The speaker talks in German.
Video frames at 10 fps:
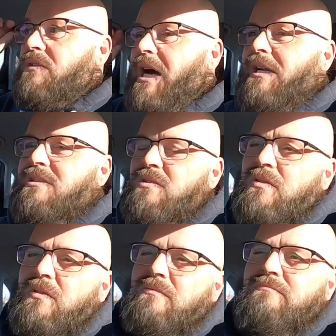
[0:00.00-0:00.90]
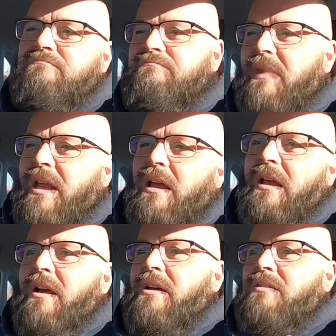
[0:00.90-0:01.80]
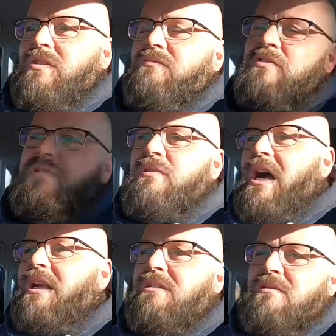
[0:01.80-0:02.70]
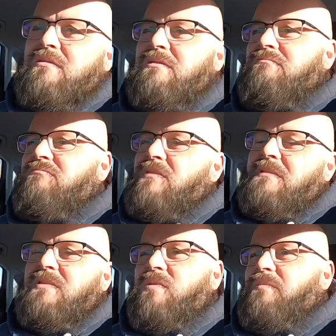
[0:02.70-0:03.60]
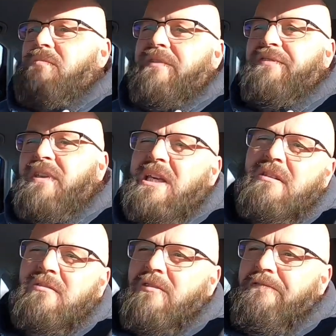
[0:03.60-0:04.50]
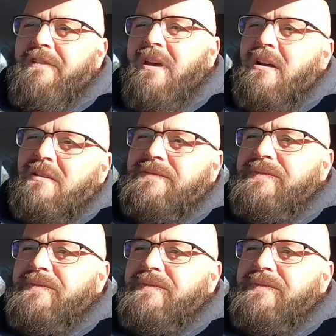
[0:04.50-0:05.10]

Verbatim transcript: so gehandelt, so, die wurden so gehandelt, so, so bei vier ungefähr